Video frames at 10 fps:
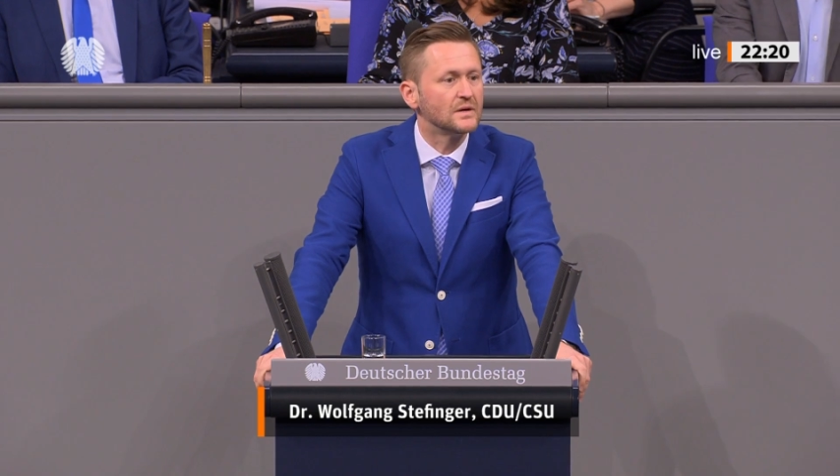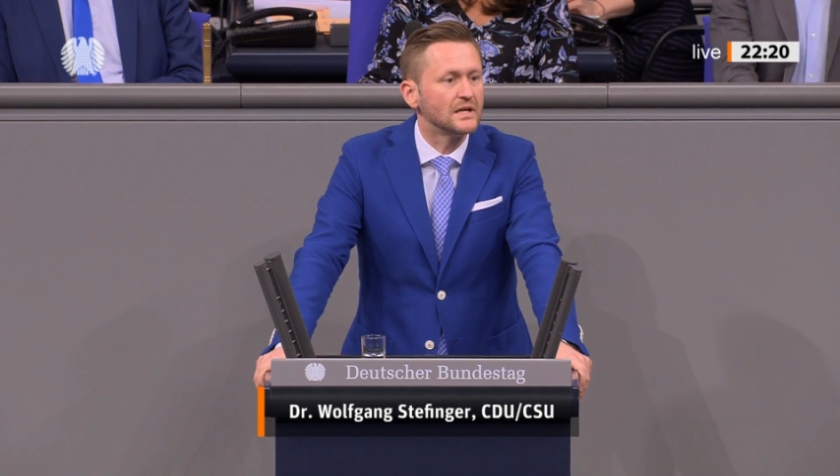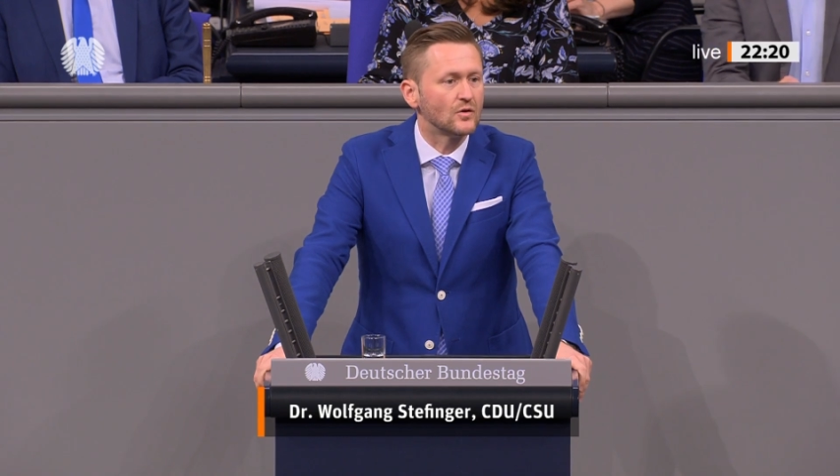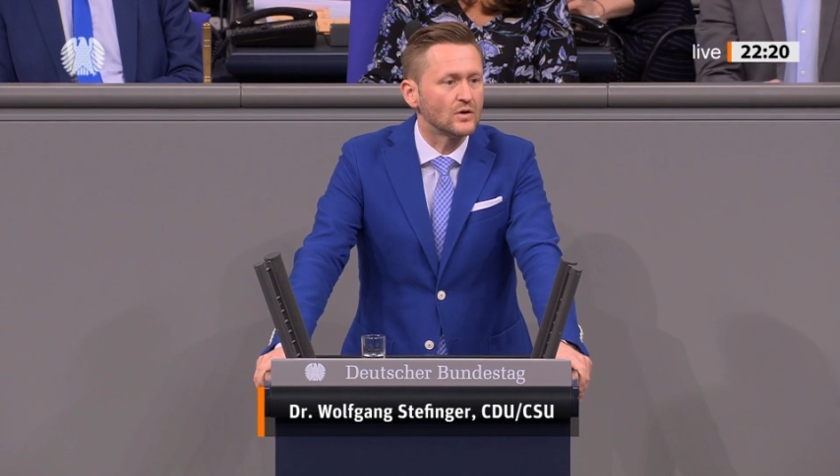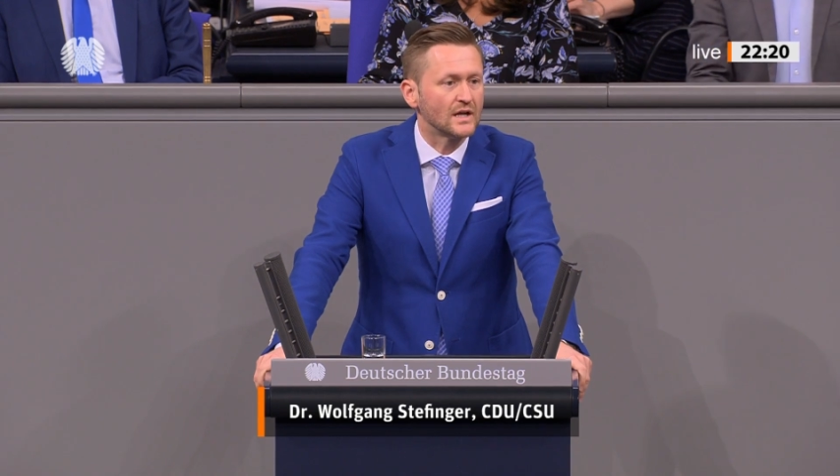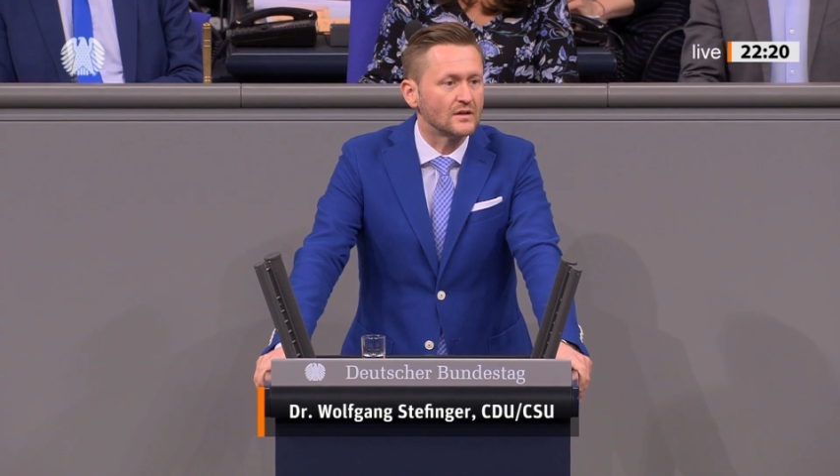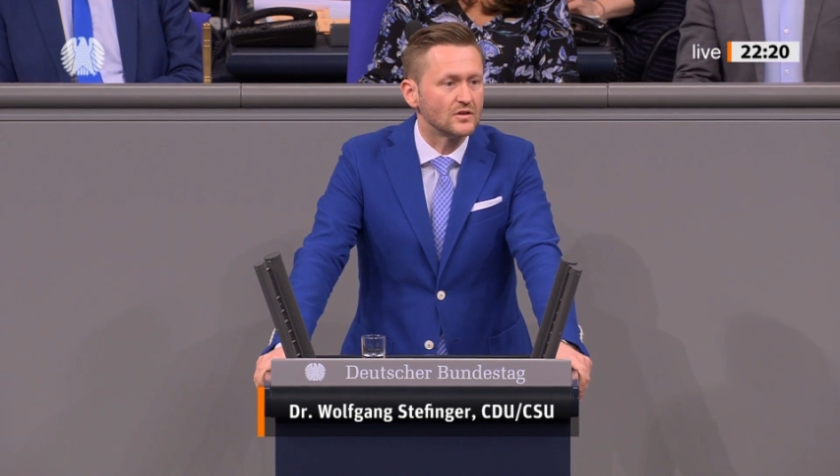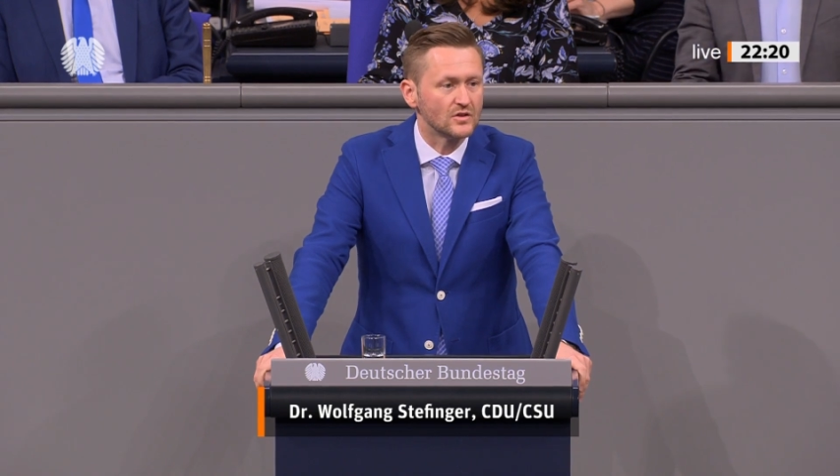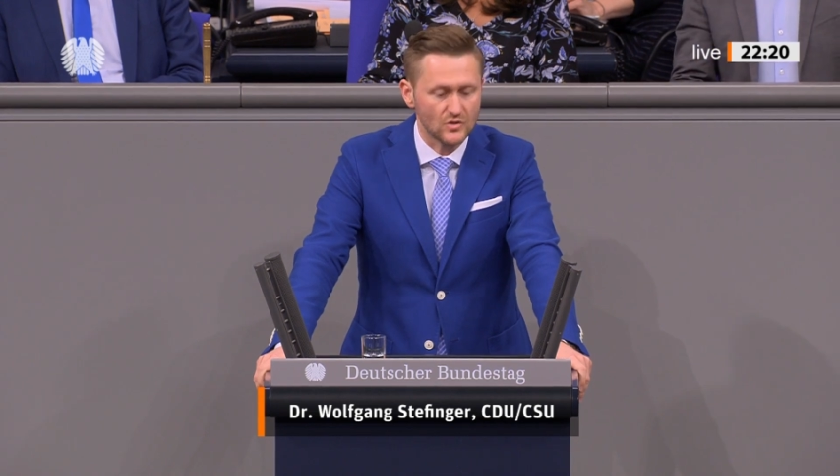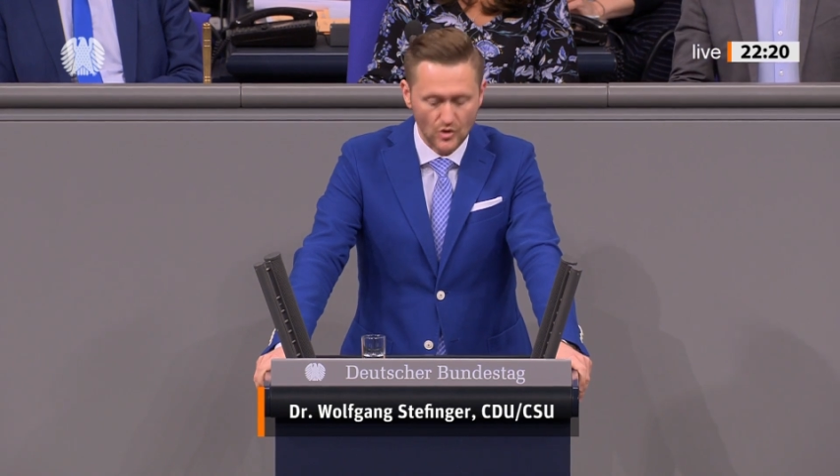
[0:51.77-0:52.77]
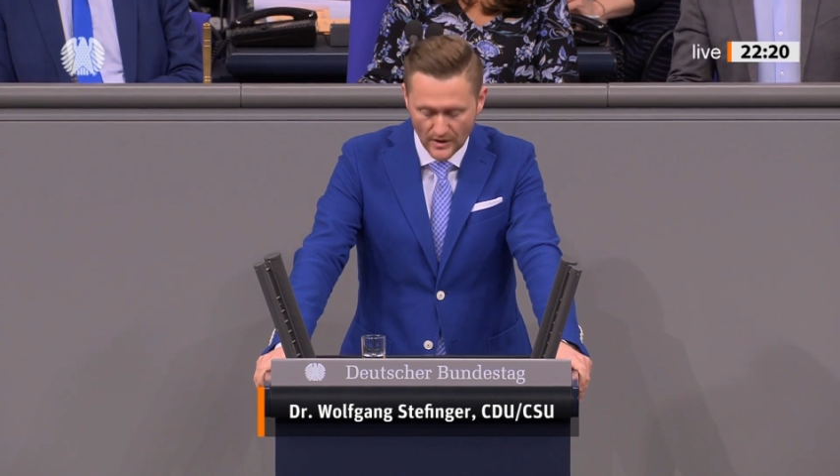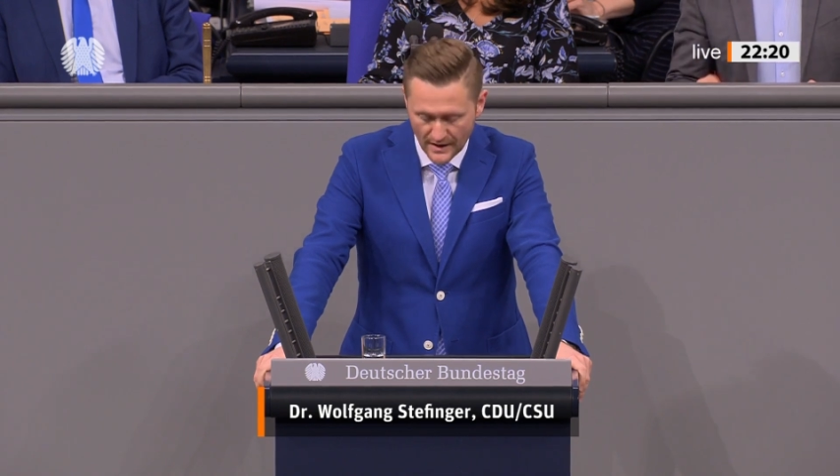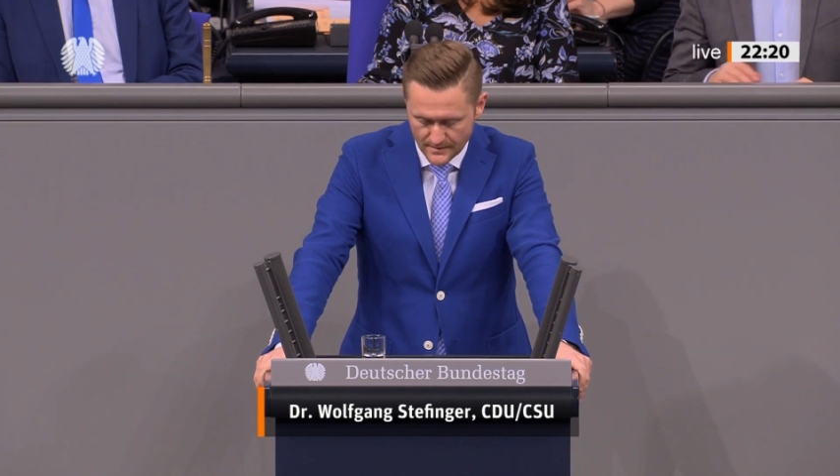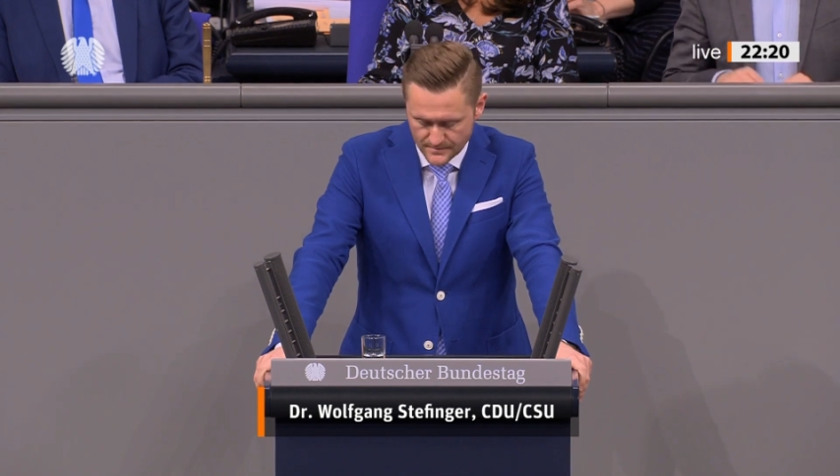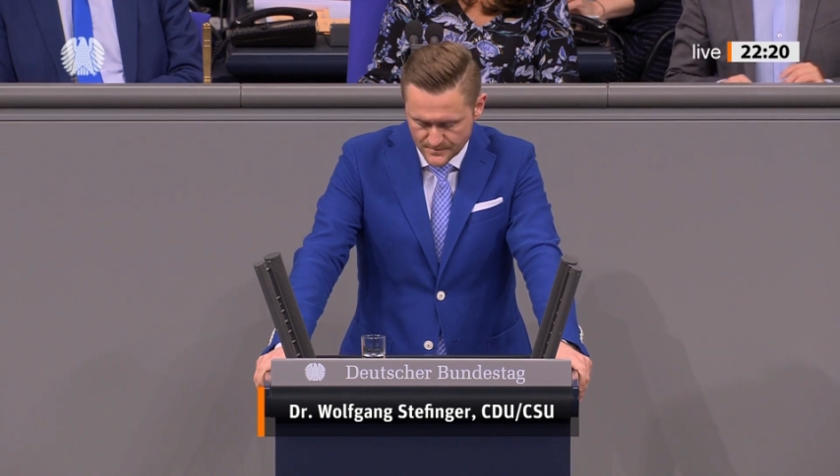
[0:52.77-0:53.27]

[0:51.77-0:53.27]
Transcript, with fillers: Millionen Tonnen